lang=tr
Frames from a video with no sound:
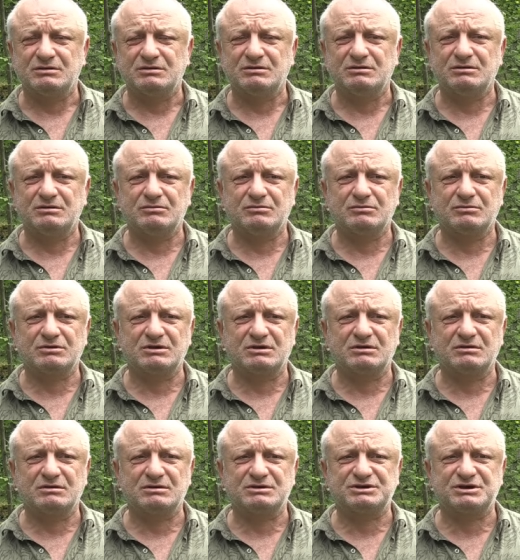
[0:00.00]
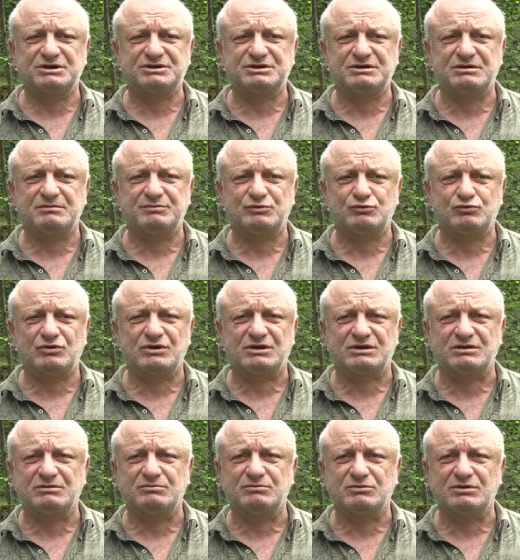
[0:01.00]
E, buradan çarşıda bir tur
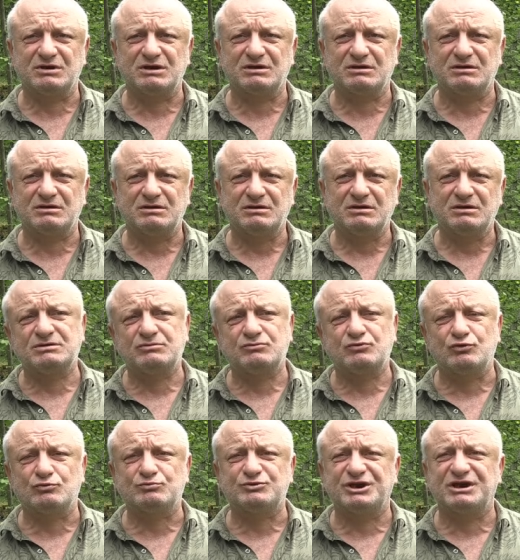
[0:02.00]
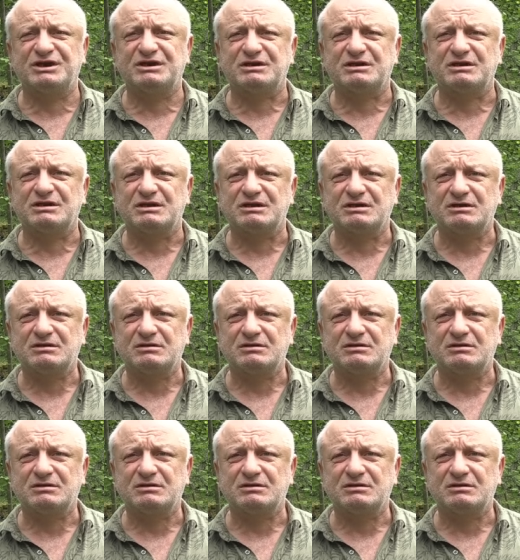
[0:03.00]
attı bunlar. Kuyumcuya girdiler.